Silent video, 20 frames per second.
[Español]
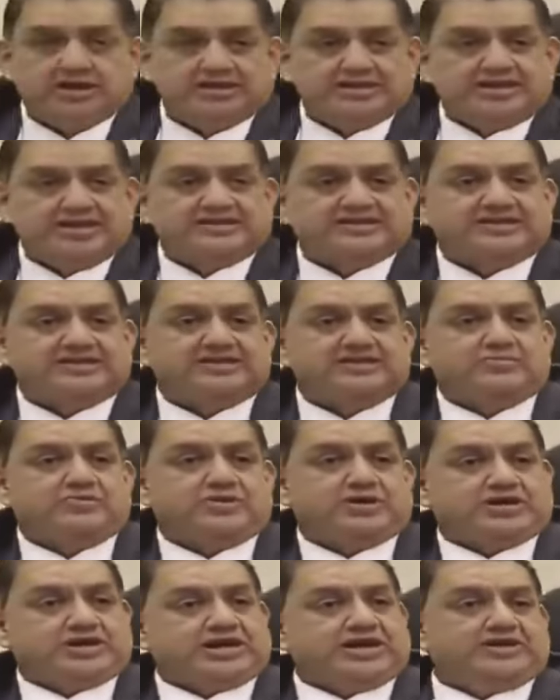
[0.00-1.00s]
Ya tenemos
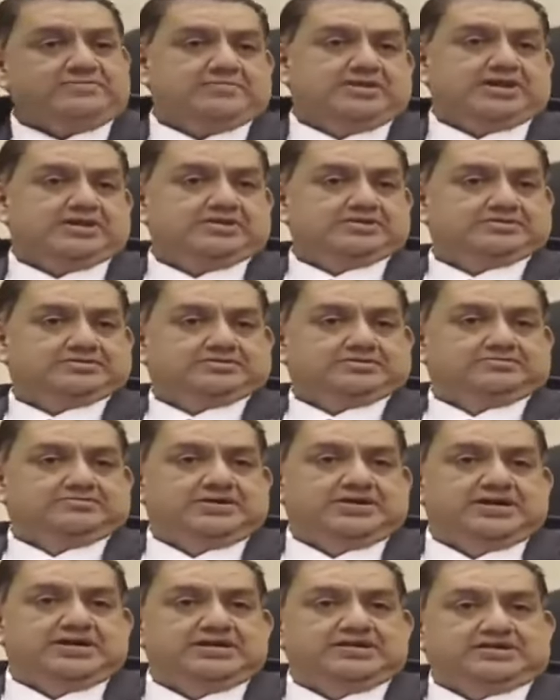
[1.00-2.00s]
el arma
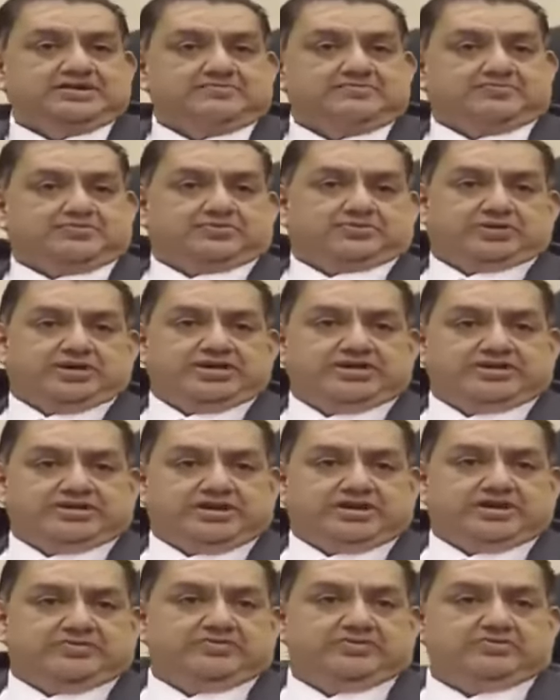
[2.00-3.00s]
para ese tipo de gente
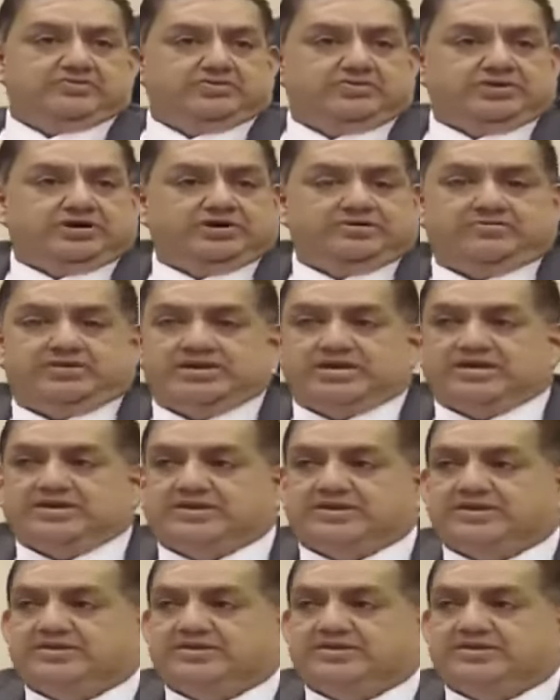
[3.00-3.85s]
que vino ahora en la mañana.